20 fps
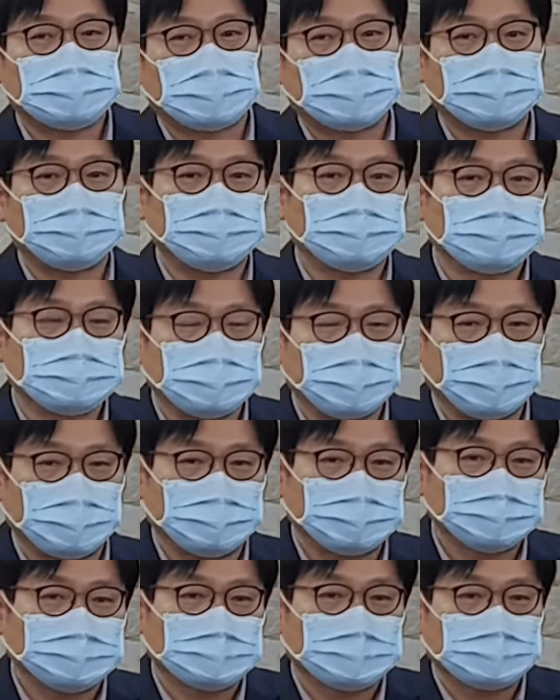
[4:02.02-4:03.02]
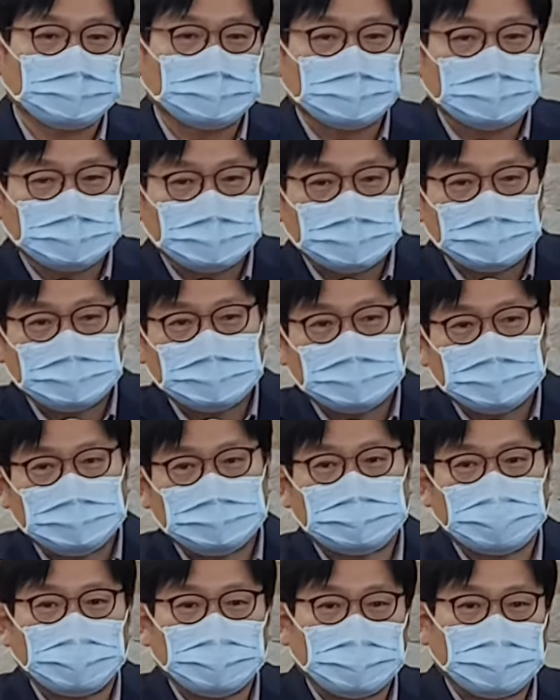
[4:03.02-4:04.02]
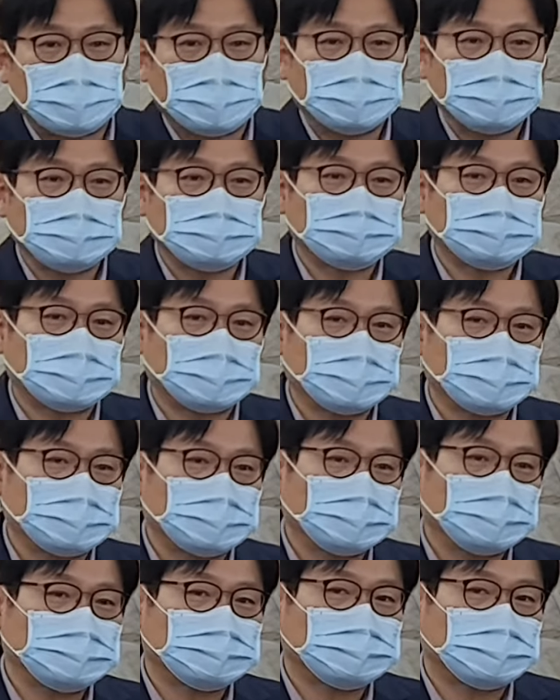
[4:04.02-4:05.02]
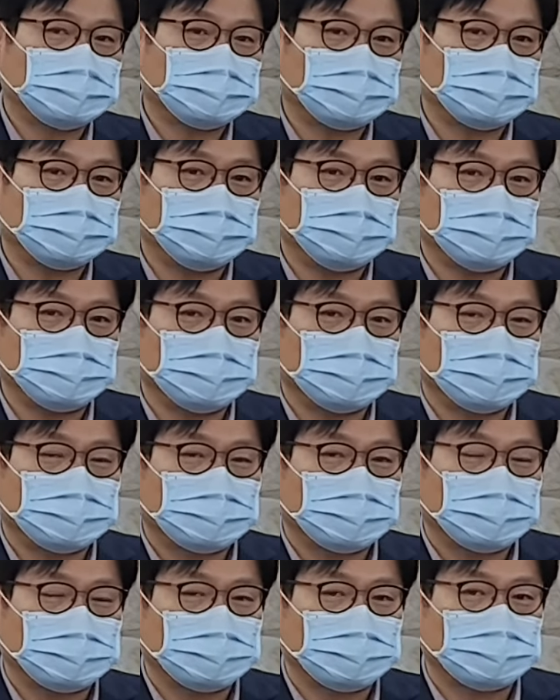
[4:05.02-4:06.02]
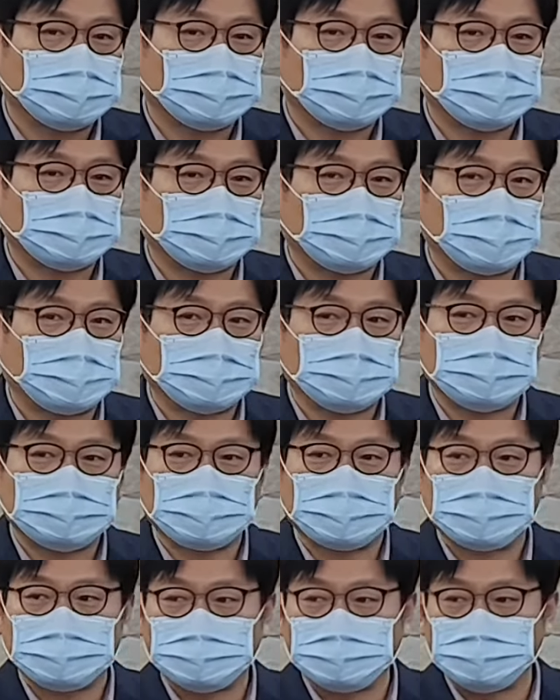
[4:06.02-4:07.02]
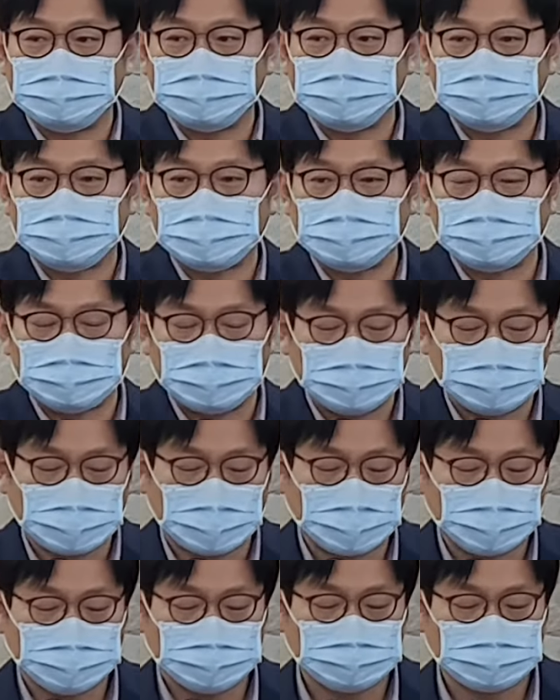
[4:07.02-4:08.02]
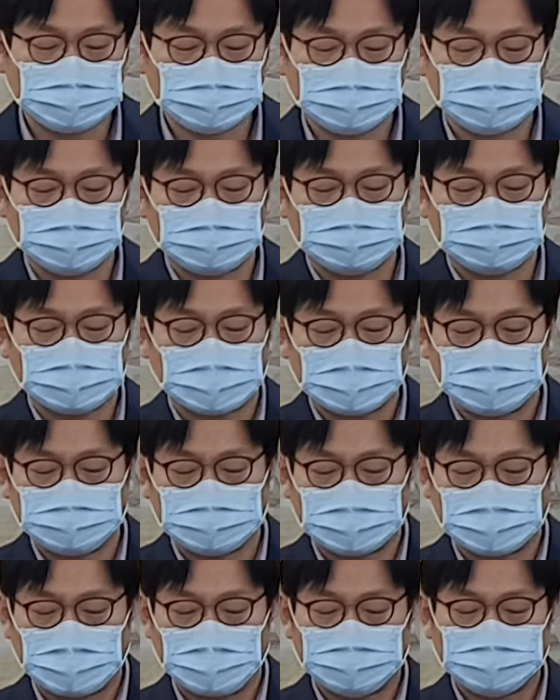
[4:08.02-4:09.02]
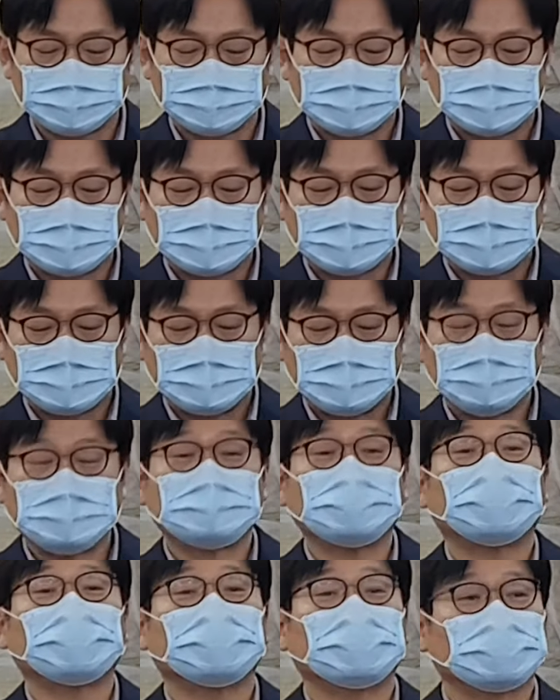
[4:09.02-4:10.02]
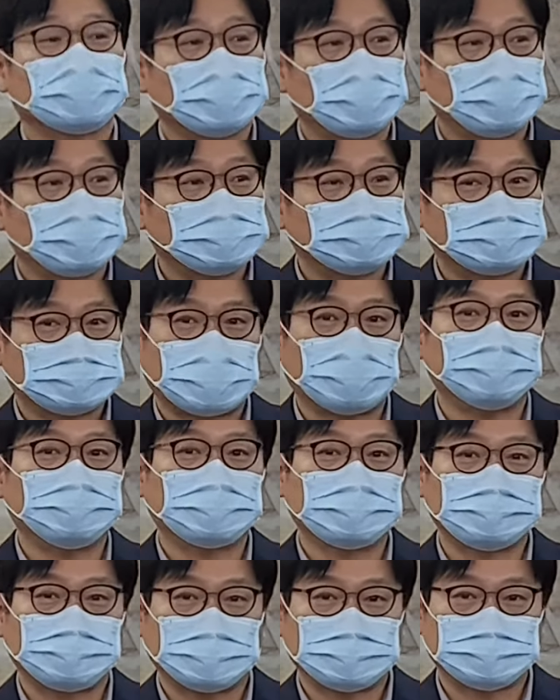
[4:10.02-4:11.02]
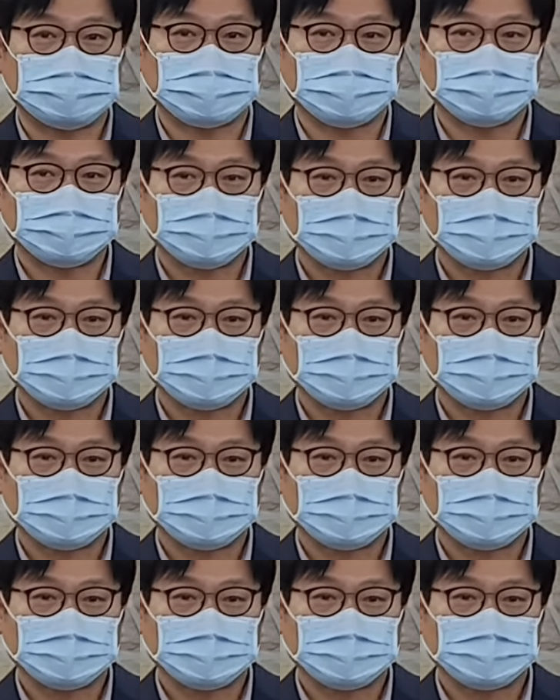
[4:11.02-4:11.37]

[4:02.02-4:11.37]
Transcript: 사람이 누구예요? 이사야 1장 1절에 보면은 아, 아 이사 1장 이사야 6, 장입니까 이사야가 사명을 받죠.